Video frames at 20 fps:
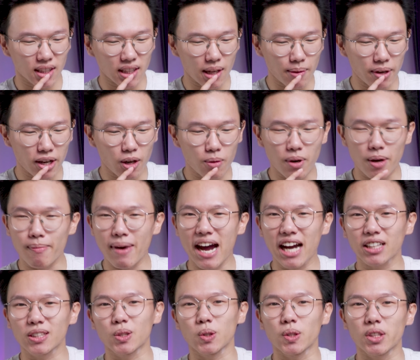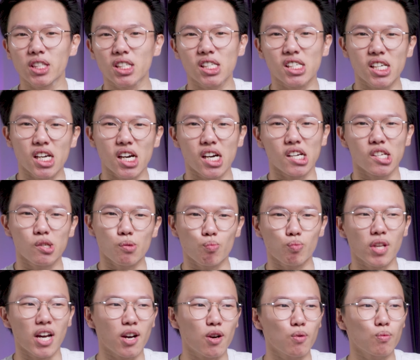Năm 2023 rồi thì à, chúng
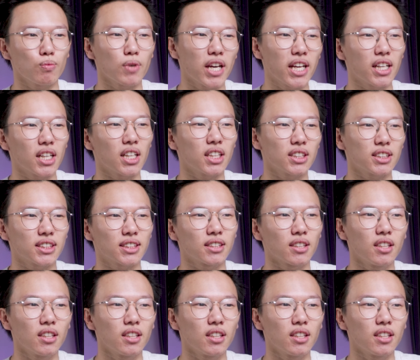ta cũng nên à,